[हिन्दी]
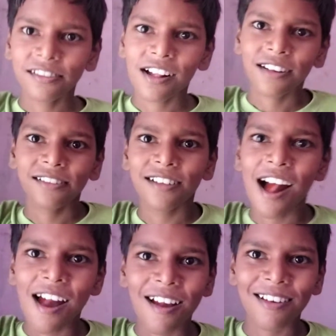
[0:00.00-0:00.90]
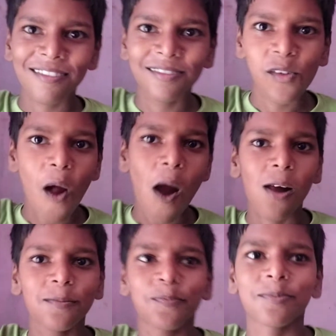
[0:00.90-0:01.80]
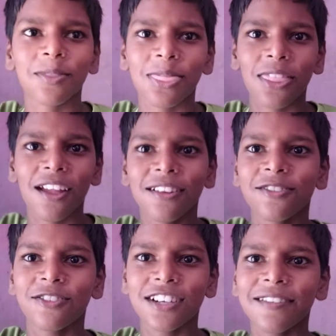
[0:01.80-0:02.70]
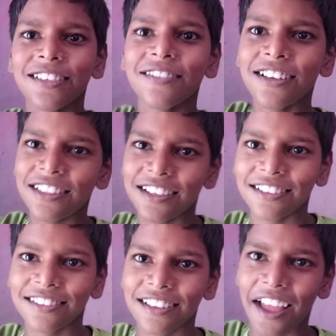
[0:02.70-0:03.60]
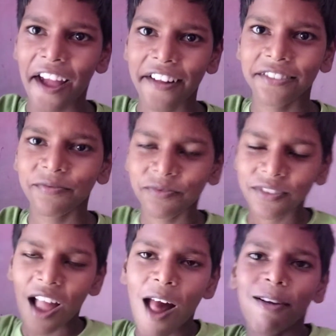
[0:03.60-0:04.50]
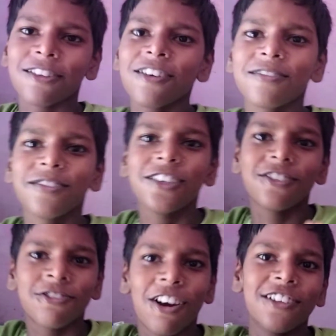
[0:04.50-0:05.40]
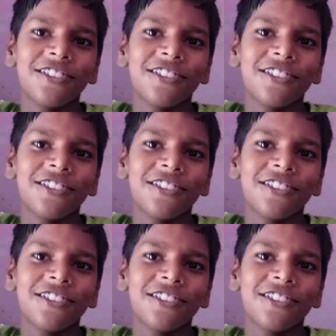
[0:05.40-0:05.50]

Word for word: क्या हम मतलब क्या क्या हुआ था हम्म, छोटे बच्चों ने थे क्या हाँ